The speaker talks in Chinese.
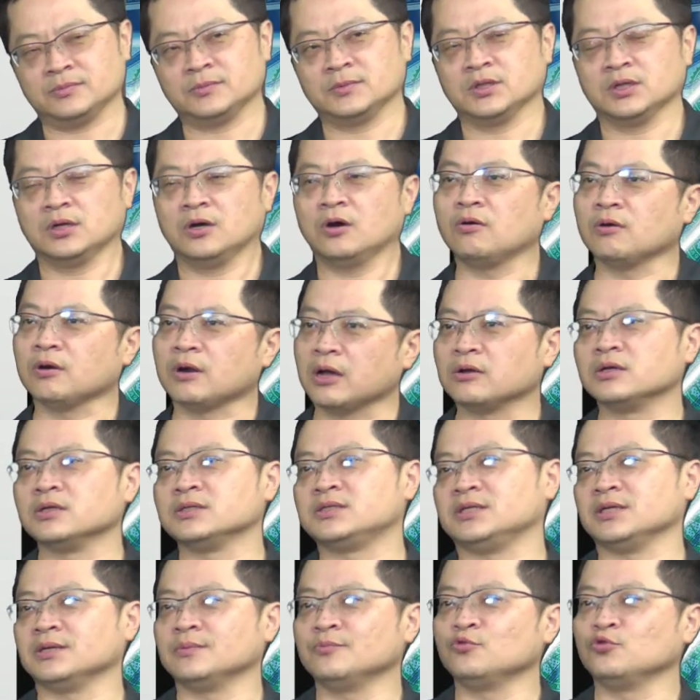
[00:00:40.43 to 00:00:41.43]
后来一个
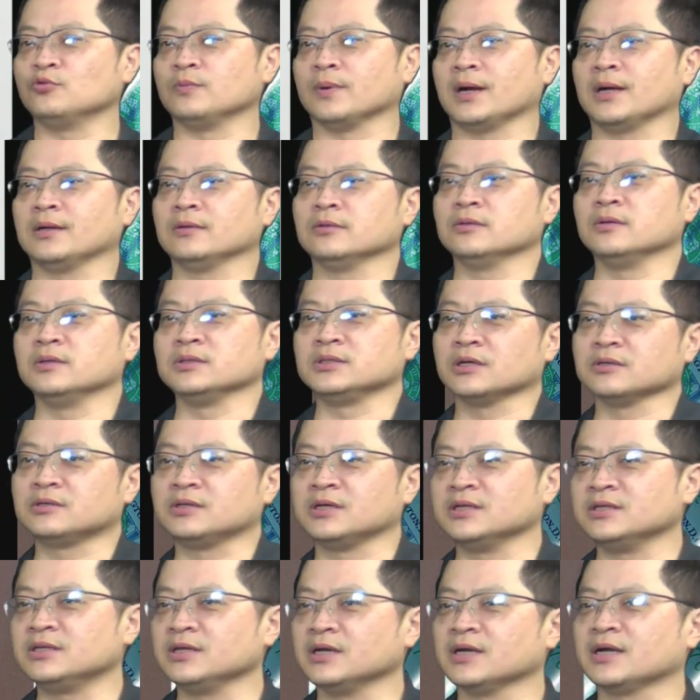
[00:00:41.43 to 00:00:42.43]
节目吧，对，叫《
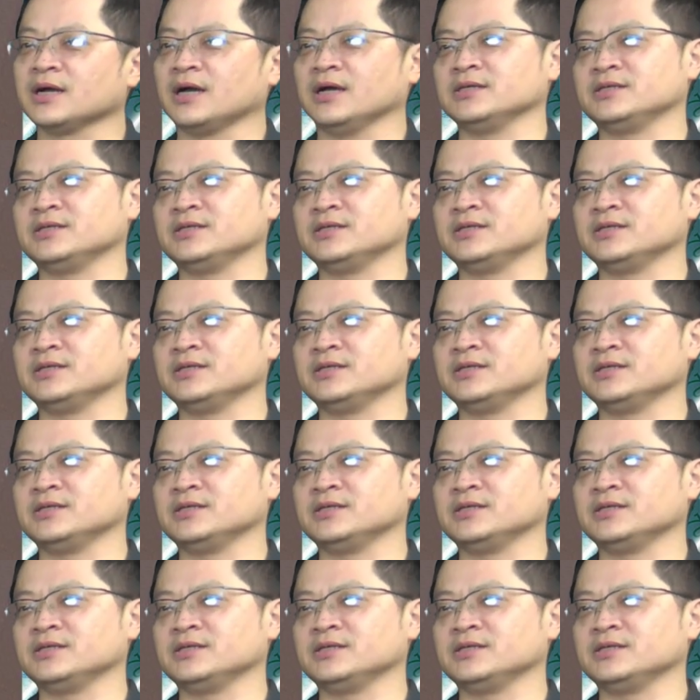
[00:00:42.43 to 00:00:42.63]
天天开